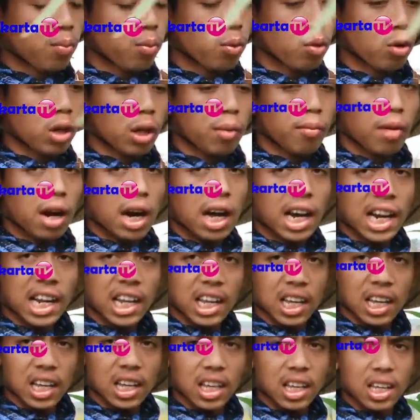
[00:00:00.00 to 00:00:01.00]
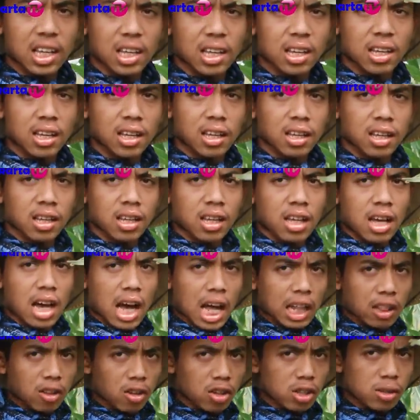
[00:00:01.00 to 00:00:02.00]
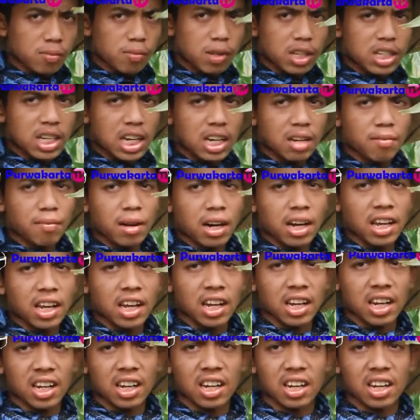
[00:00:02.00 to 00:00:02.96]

75 hari atau bisa dipanen